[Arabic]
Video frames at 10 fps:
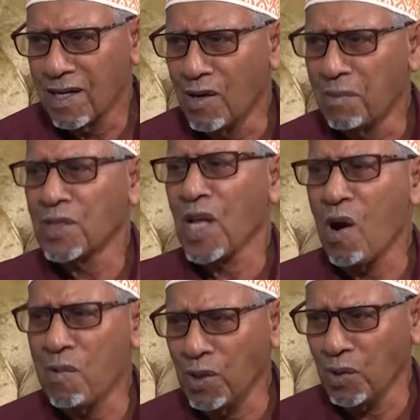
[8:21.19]
قالوا
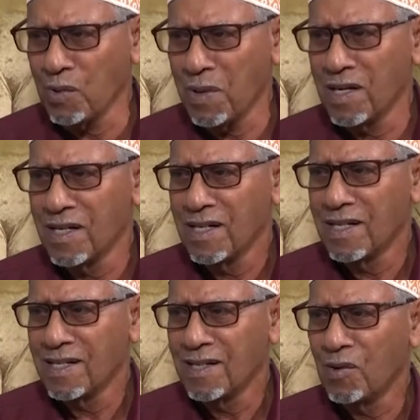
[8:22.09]
بنساوم من الحكومه نعم.